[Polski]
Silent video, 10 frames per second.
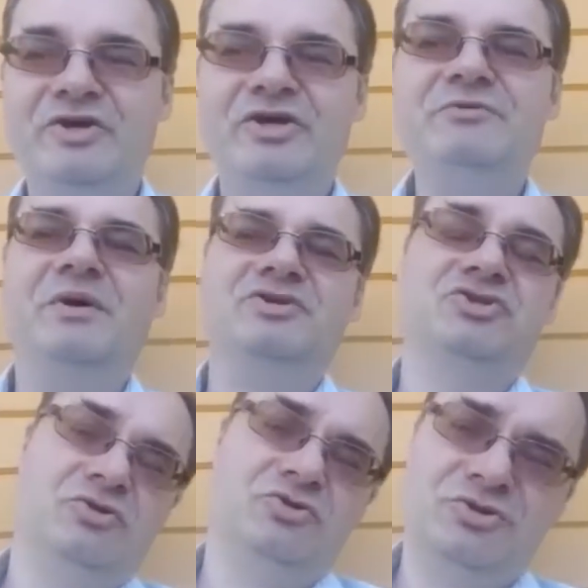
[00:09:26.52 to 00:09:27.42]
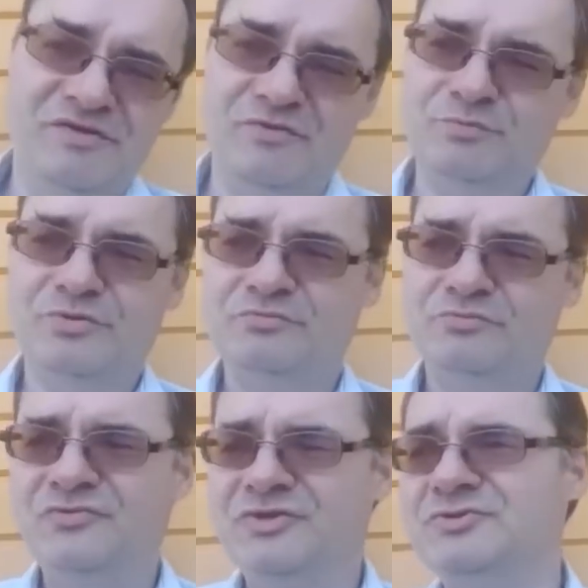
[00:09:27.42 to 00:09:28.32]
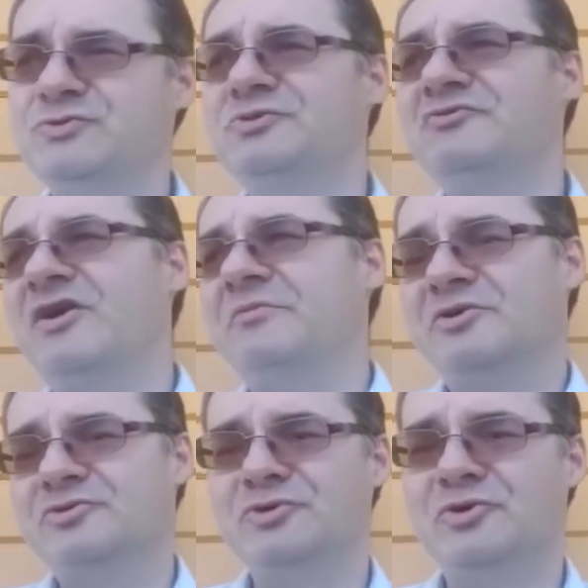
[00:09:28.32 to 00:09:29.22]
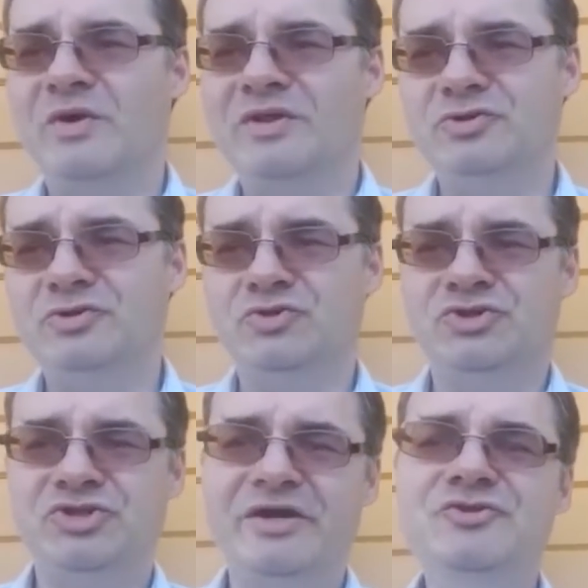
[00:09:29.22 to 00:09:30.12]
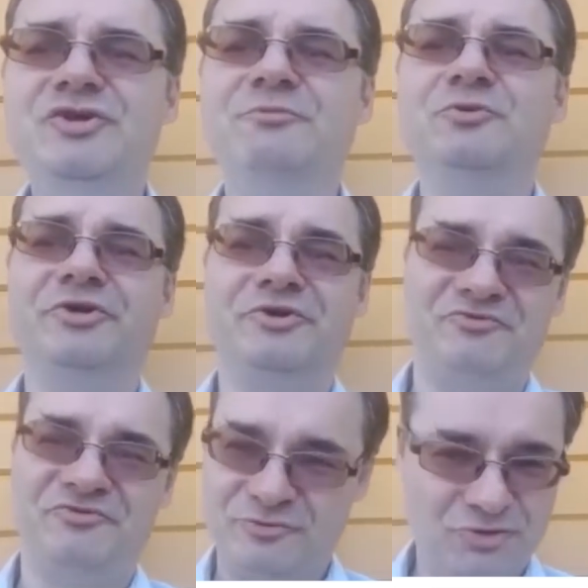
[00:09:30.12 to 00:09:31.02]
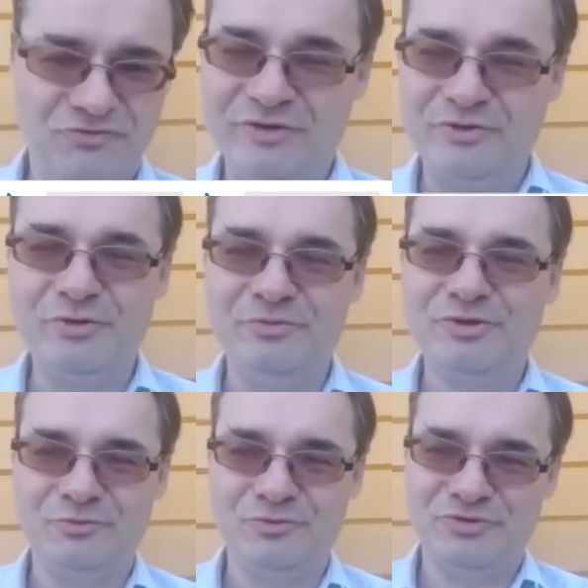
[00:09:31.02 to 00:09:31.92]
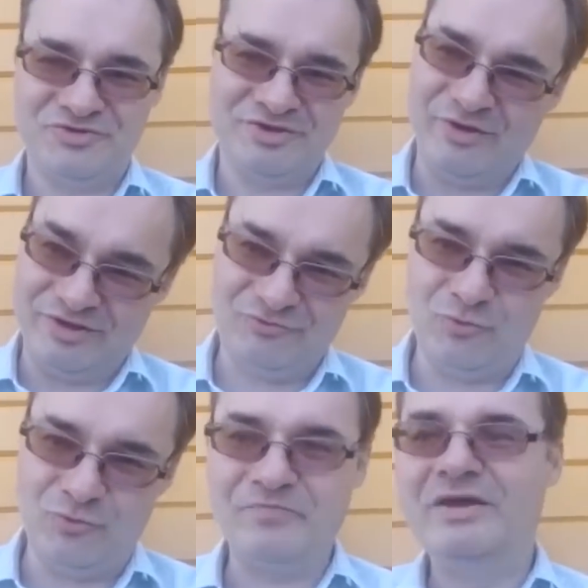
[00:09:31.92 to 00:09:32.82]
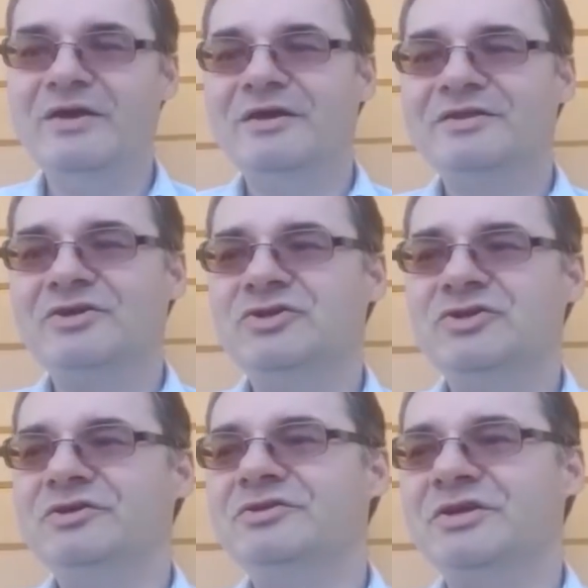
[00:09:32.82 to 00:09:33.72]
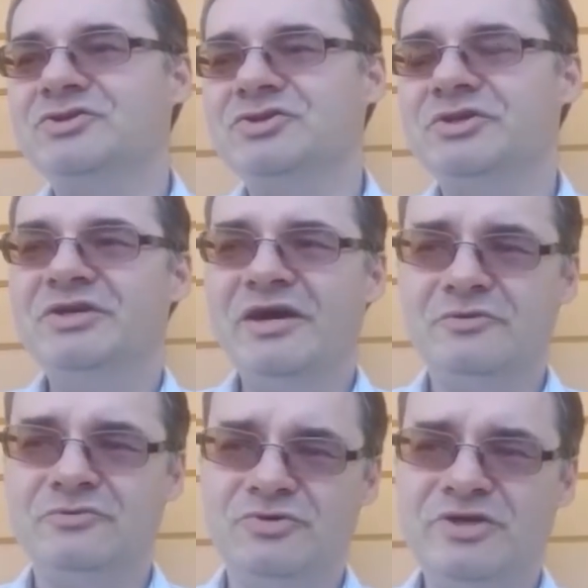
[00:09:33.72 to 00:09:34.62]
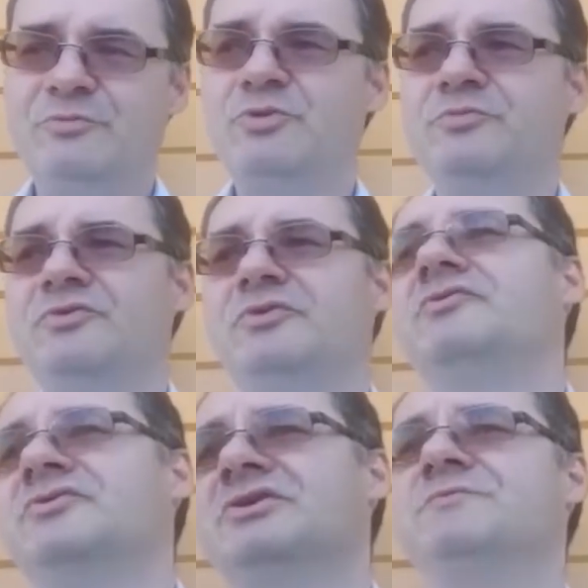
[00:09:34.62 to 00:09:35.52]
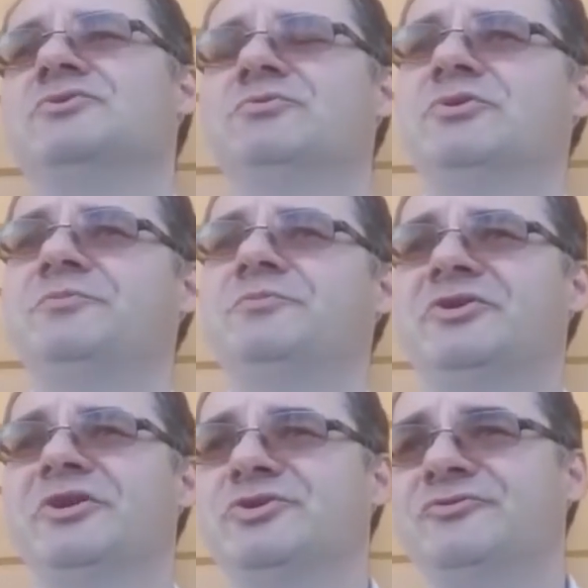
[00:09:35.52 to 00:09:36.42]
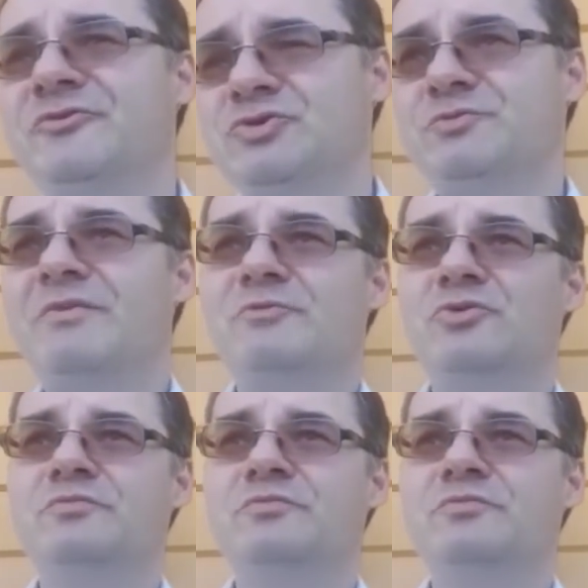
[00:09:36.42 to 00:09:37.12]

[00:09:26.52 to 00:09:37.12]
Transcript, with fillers: Chyba, że, o czym nie wiem, bo mówię, nie studiowałem jakoś dokładnie jego życia, nie był tego faktu świadomy, kto mu to załatwił. Także, także ja, ja bym w ten sposób to potraktował, że mam